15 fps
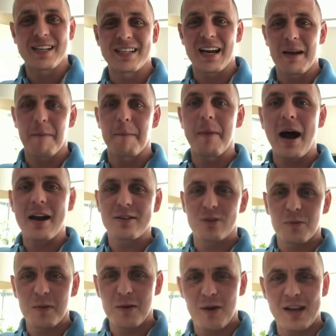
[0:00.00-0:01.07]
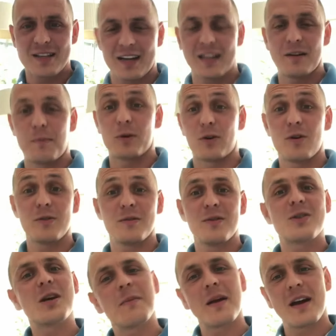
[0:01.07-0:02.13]
że bardzo miłe jest, kiedy podchodzą do
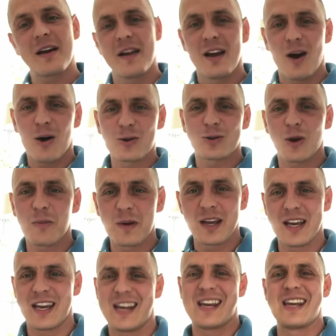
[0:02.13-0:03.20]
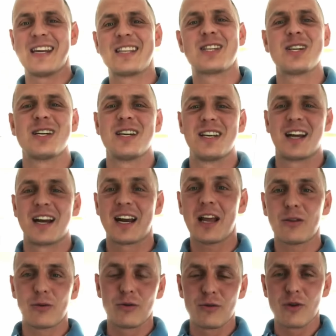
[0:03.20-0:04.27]
ciebie osoby i ci
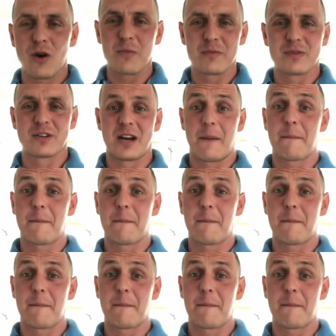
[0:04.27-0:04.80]
gratulują, że